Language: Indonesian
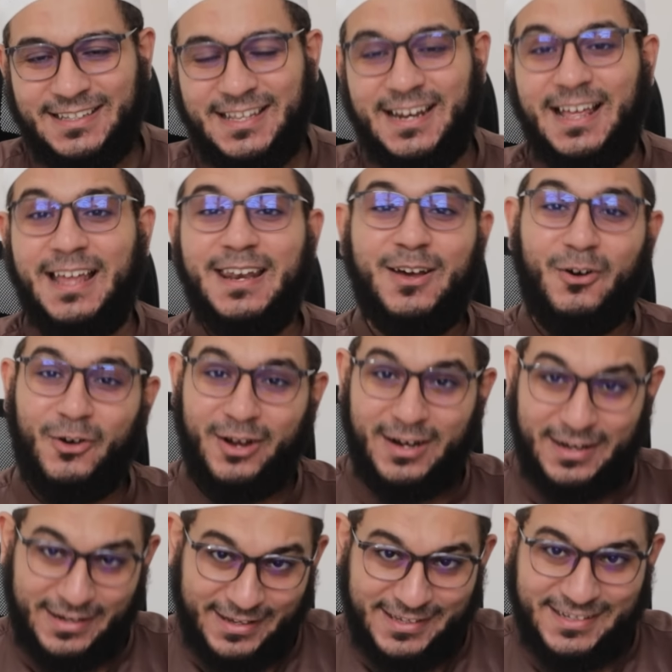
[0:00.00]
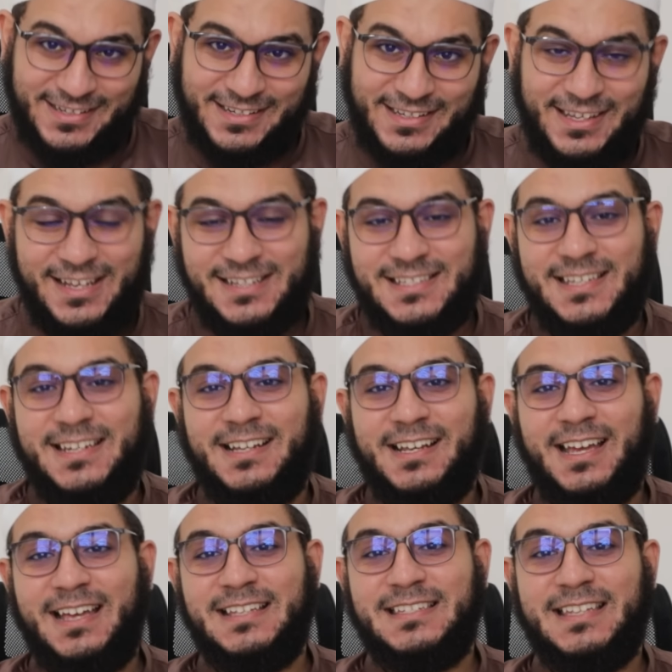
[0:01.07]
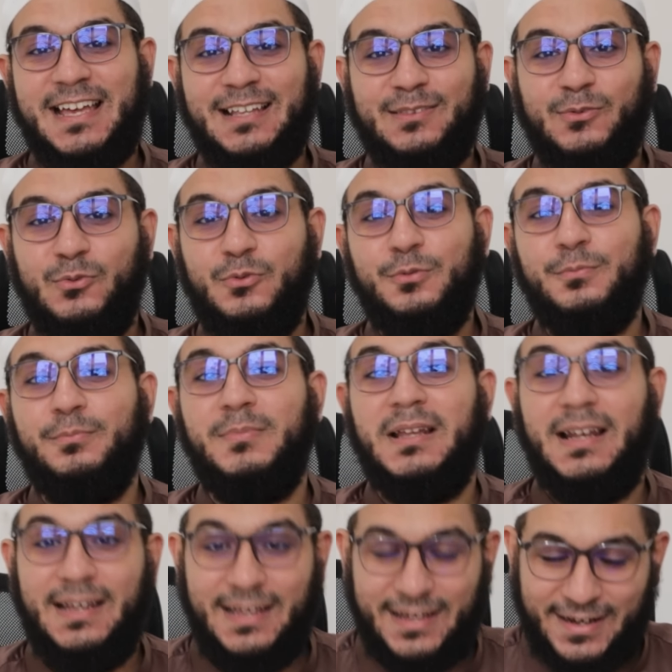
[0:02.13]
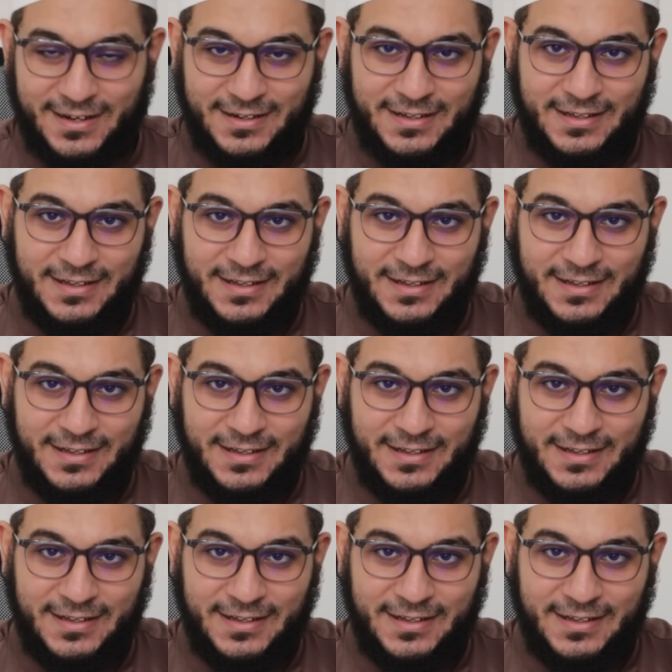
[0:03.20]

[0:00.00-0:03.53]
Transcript: Dan ada orang lain yang sedekah satu miliar.